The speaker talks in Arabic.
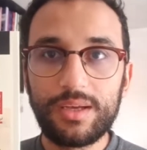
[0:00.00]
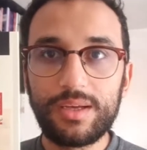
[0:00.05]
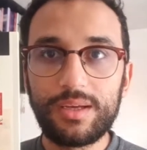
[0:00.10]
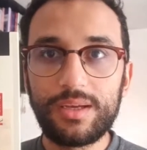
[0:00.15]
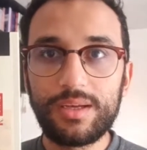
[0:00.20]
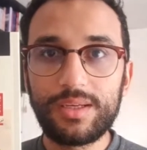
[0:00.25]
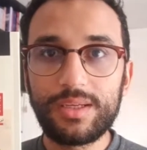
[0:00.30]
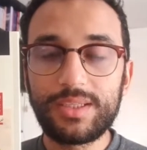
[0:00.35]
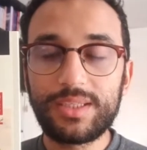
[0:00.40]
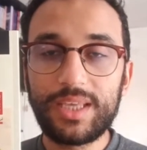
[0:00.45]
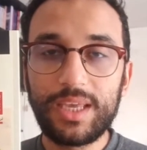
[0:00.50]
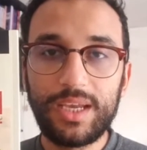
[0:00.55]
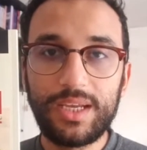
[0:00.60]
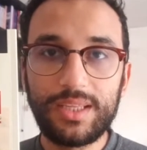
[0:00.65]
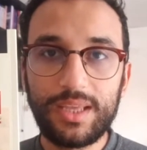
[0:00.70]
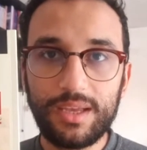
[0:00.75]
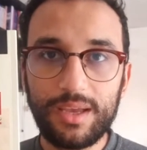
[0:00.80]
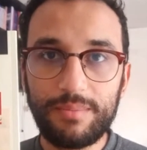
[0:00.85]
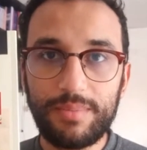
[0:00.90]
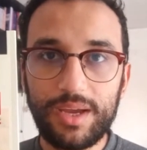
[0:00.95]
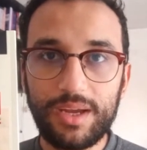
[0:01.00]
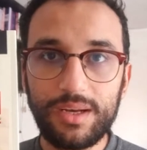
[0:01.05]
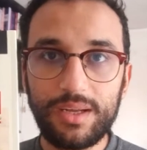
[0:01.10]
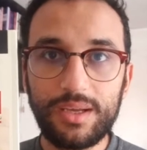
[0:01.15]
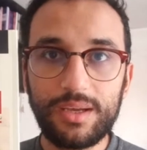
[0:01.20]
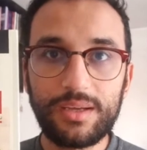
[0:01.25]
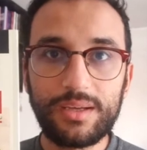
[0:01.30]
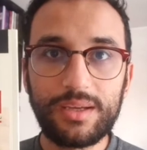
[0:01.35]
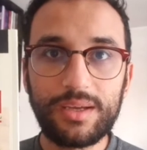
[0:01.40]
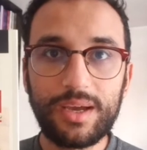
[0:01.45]
أه، سيده
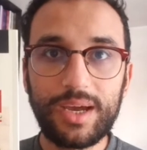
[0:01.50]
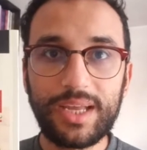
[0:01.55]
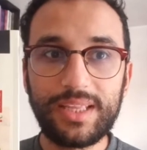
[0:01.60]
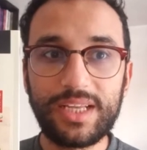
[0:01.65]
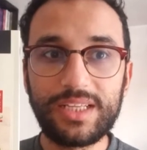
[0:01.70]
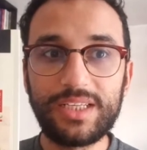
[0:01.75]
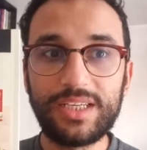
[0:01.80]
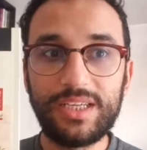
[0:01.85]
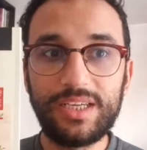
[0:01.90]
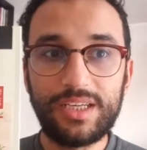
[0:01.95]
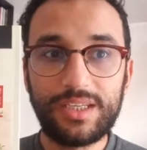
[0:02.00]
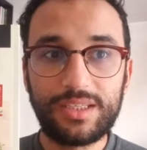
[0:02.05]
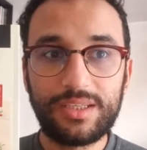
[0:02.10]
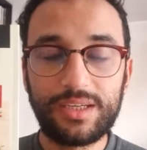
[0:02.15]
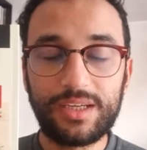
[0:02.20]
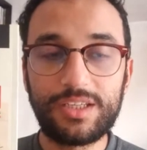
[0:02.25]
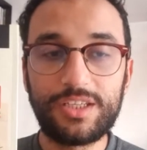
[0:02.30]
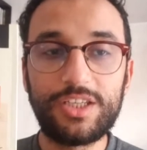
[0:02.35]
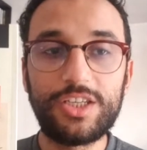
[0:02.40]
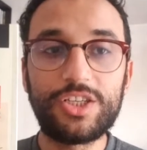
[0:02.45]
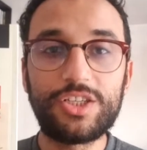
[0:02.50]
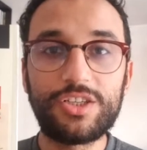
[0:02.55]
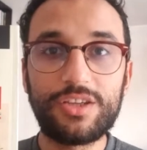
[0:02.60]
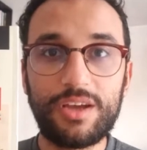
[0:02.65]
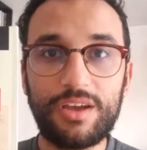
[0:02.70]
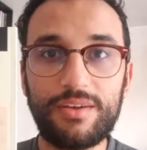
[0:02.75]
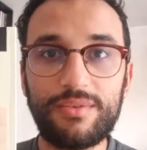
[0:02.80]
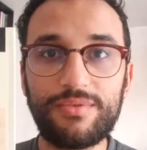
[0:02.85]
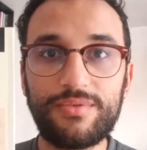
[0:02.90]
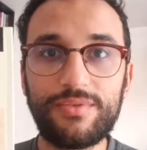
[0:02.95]
يابانيه غادا تعيد
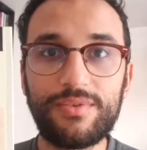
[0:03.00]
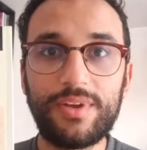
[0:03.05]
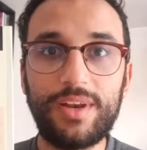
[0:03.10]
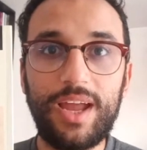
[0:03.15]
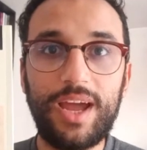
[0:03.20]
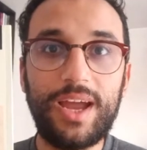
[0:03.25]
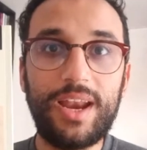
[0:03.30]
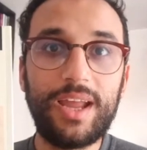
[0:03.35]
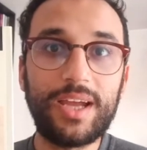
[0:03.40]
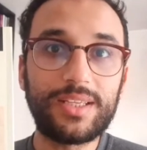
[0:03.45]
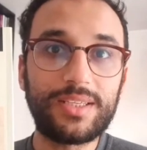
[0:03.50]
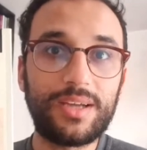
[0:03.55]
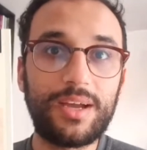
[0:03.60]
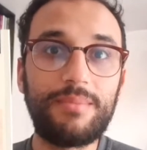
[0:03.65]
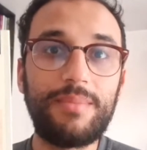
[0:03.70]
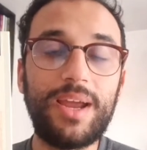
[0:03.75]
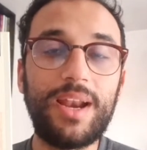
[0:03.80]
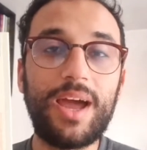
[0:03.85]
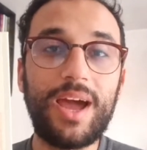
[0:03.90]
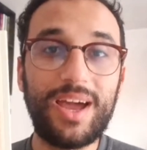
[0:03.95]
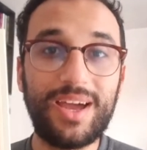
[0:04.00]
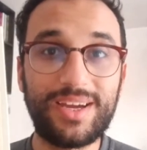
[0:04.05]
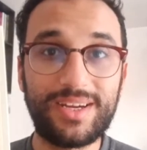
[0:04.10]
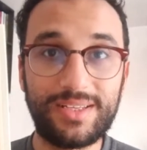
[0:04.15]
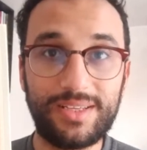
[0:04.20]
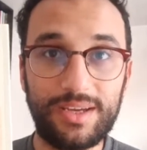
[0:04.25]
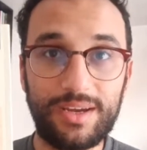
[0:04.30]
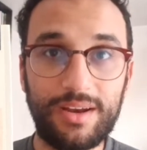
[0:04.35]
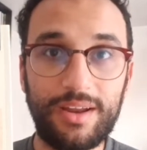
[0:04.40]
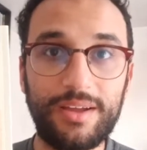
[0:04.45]
اكتشاف علاقتها مع الاخ
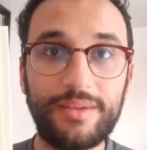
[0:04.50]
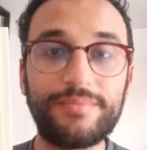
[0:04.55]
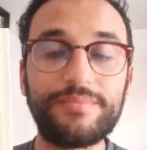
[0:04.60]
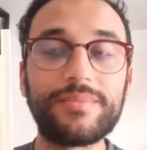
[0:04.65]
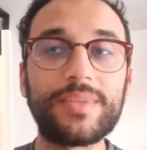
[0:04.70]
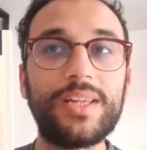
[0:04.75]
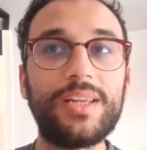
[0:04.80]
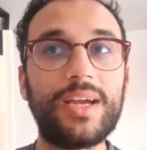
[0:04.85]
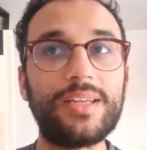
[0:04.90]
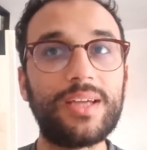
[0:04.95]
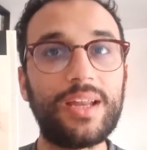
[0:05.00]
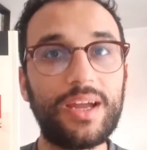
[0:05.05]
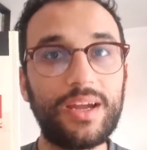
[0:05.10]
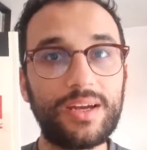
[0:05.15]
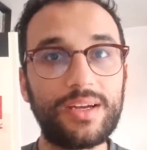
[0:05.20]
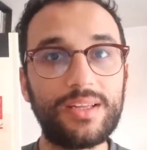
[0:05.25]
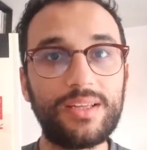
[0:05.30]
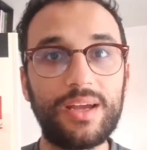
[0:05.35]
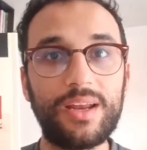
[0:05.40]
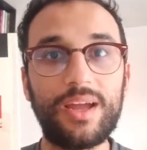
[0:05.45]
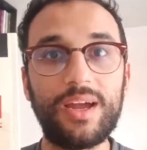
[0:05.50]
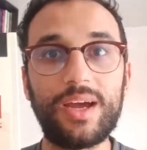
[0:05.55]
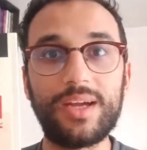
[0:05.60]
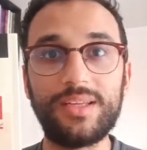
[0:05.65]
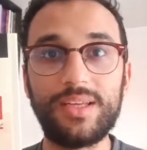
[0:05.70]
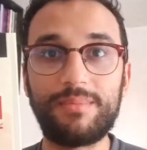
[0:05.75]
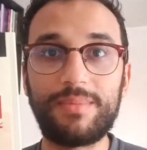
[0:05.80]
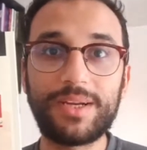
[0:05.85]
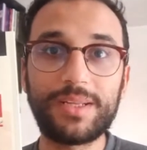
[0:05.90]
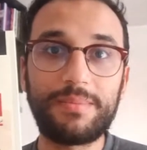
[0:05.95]
ديالها لان الاخ ديالها
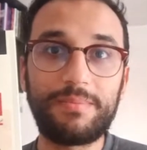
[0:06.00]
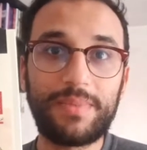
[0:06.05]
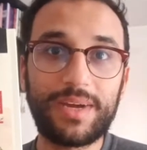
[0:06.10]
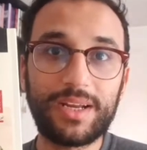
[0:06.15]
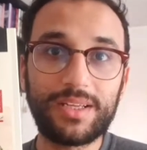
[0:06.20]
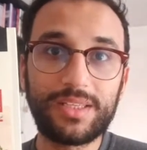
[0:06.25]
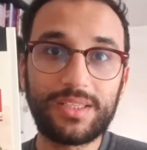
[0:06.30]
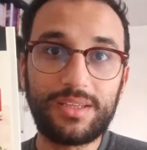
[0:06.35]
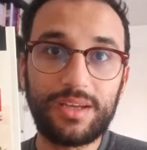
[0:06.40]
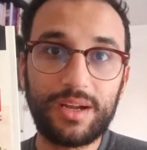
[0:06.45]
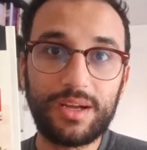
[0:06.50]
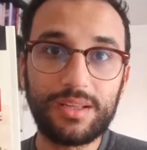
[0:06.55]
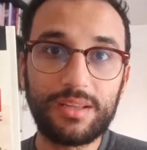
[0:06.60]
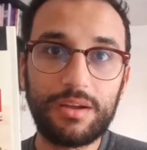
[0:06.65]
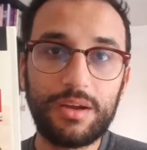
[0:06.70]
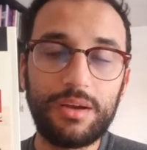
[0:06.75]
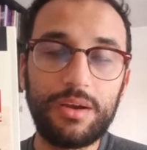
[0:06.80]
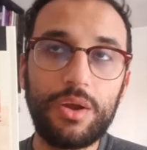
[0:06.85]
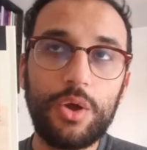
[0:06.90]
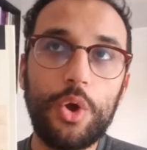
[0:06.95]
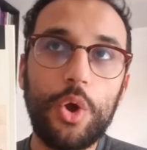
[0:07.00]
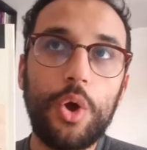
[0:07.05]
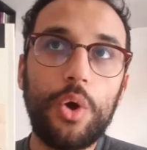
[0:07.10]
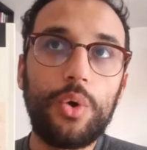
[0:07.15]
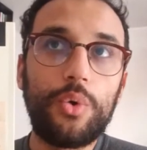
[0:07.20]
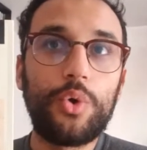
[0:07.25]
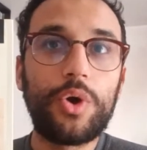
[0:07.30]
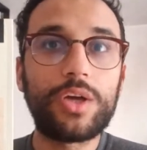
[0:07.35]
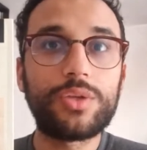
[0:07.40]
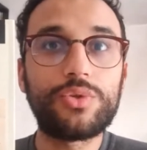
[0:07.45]
غادي يمرض بمرض السرطان
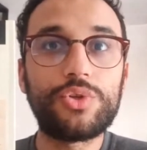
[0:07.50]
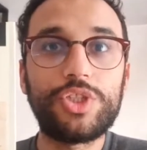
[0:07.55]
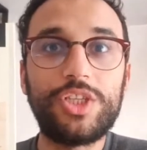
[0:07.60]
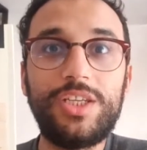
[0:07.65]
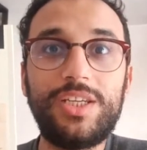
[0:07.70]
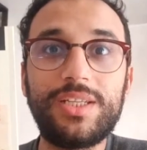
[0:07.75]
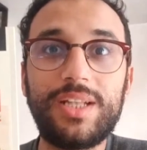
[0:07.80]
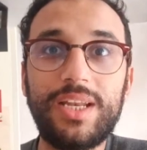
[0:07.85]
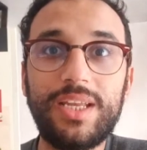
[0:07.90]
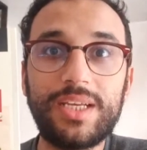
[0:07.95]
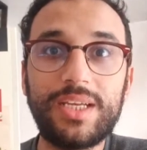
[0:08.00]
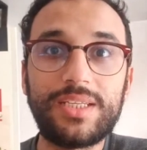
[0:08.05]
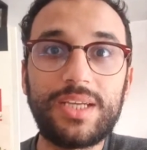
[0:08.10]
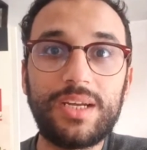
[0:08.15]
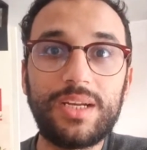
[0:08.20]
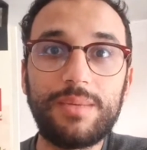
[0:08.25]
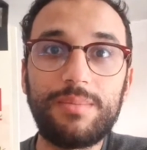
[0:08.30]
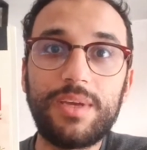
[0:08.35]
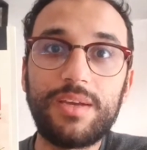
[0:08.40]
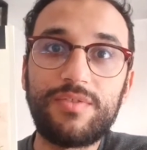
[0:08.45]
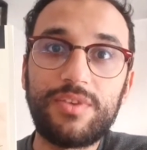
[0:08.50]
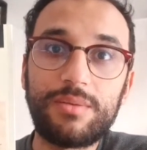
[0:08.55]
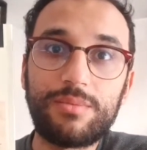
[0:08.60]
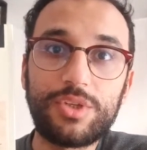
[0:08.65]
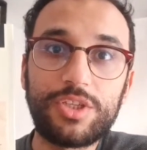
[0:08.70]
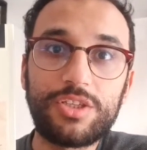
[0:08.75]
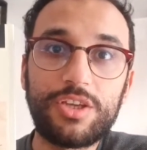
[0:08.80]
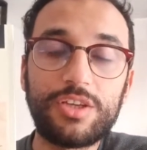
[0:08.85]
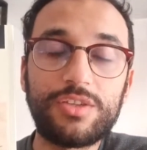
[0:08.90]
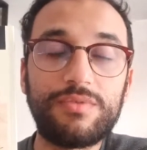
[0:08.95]
وخاصو شي حد اللي يعتني به في
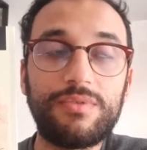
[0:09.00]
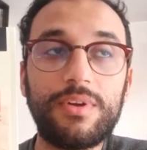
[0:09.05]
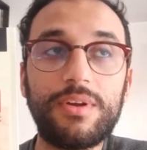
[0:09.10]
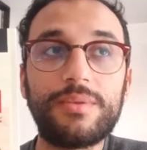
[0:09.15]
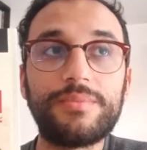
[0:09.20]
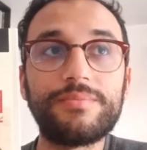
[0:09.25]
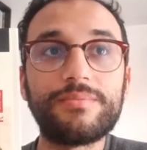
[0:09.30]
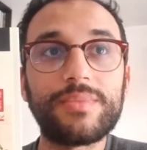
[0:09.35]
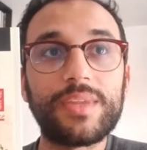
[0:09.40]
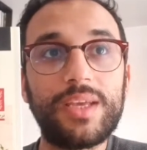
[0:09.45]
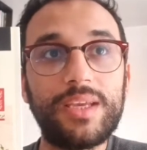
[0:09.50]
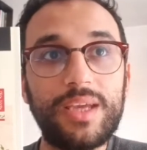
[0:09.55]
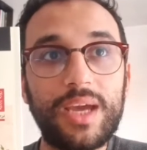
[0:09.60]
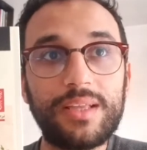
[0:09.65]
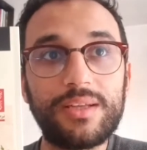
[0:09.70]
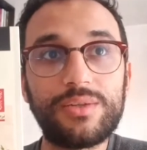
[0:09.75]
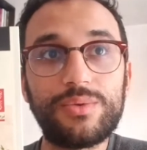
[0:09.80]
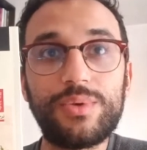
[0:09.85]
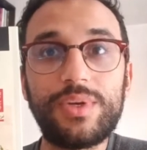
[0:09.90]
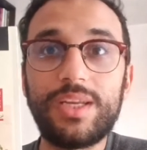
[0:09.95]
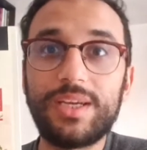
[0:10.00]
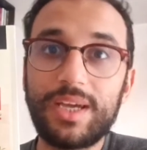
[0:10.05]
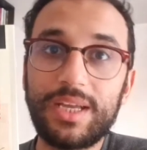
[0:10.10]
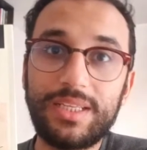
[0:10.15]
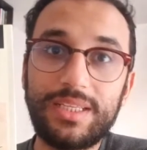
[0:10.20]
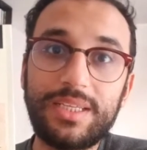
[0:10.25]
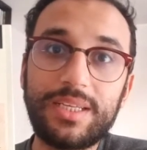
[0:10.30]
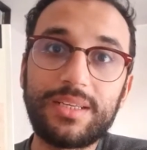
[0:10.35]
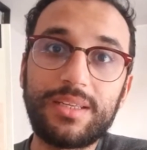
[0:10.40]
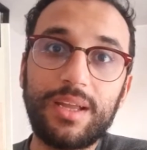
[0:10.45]
المستشفى هي غادا تولي
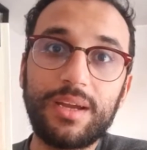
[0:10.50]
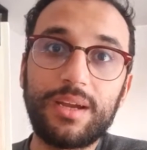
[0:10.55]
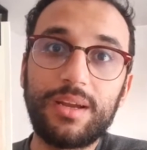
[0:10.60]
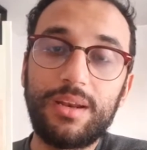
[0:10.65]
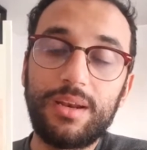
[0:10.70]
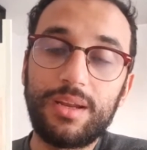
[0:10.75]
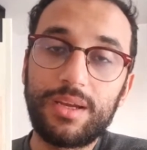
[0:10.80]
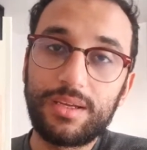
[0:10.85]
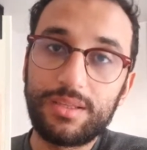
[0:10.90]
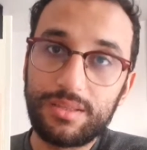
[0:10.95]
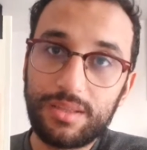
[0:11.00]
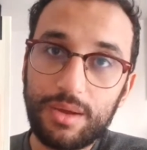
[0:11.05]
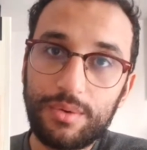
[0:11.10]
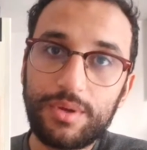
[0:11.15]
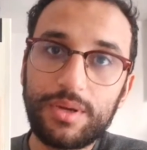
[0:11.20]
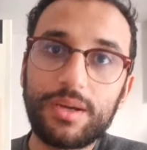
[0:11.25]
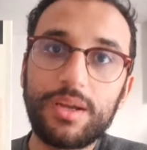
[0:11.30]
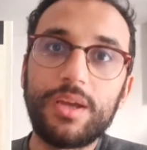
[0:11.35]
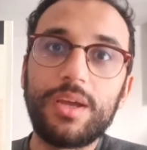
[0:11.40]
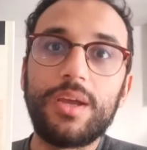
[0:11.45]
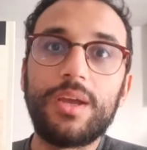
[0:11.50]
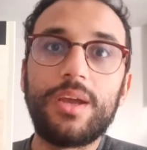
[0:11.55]
كدير داك الدور